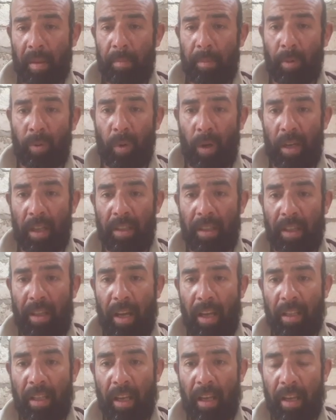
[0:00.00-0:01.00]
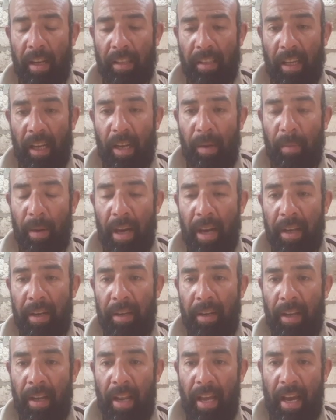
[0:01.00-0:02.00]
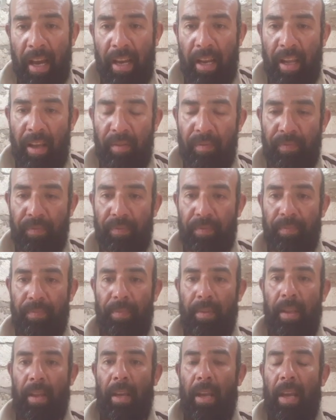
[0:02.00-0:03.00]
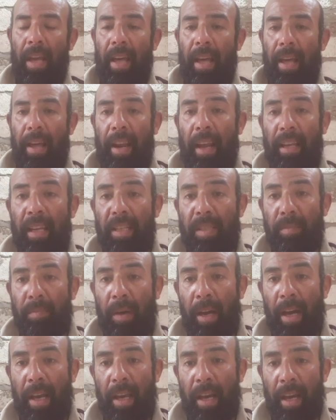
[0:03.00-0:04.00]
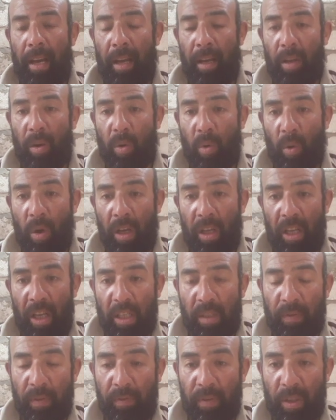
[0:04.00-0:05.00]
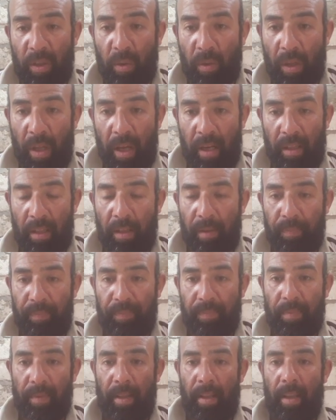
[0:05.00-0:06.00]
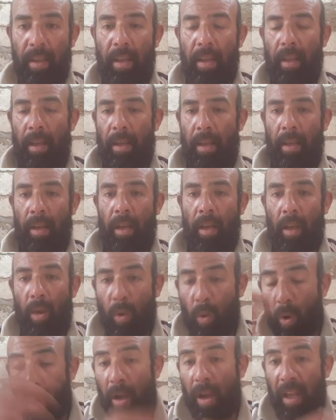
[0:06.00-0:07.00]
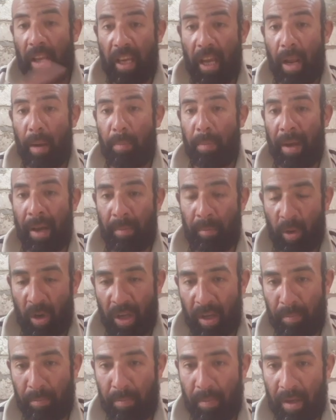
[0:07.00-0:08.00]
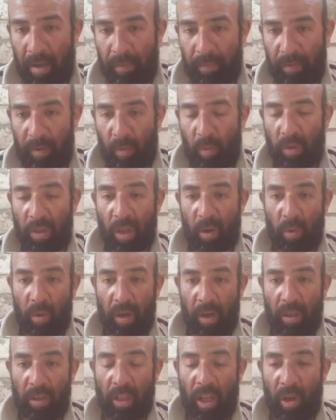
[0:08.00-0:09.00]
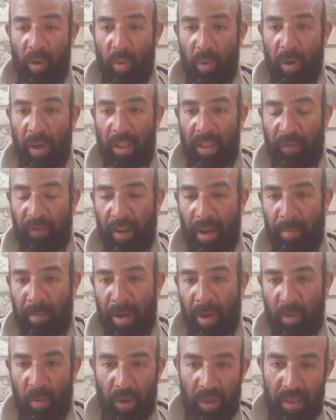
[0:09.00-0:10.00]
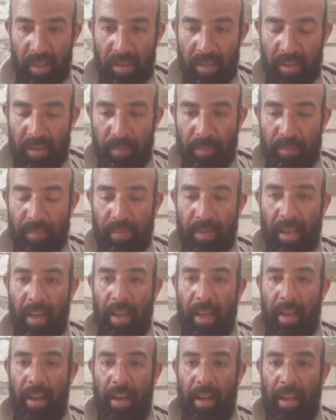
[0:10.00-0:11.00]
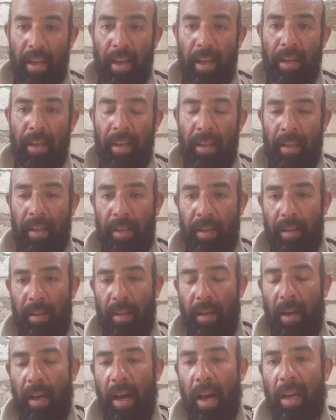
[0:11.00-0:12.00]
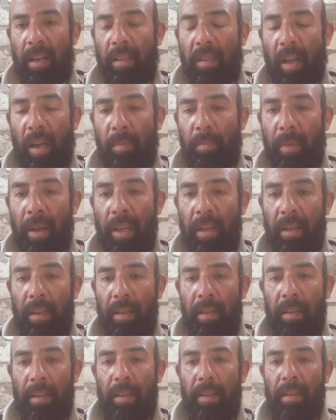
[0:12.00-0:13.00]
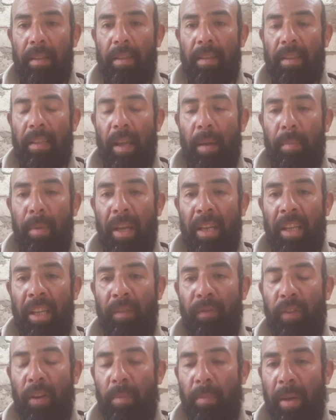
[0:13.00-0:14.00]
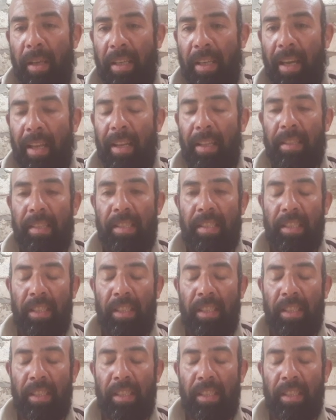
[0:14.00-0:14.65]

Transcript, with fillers: موضوع حلقتنا النهاردة هنتكلم عن الأعلاف ركز معايا كويس في فيديو النهارده كل كلمة مهمة وضروري ضروري تفهمها كويس لأن أكتر من 80% ل